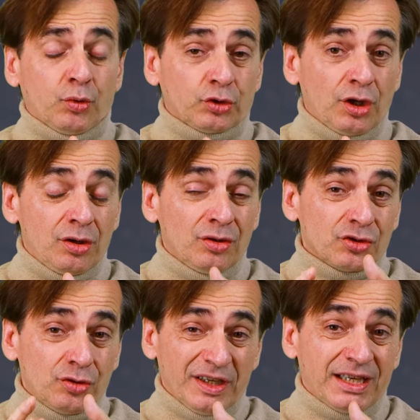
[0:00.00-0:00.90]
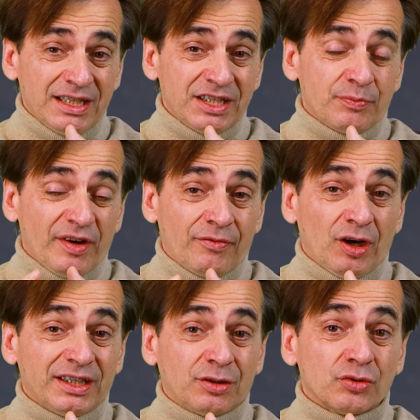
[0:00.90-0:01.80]
Pourtant, ce mécanisme va
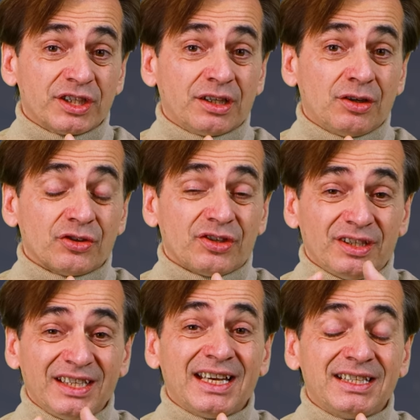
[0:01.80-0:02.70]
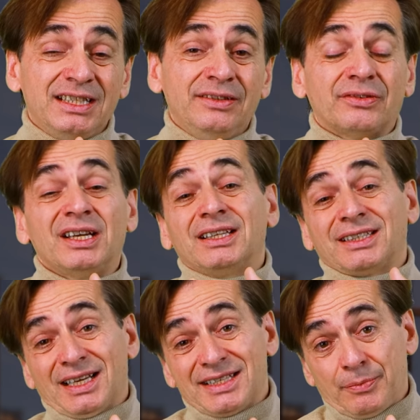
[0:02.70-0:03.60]
avoir des conséquences négatives
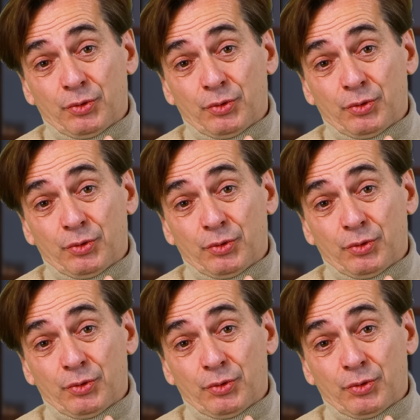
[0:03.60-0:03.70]
très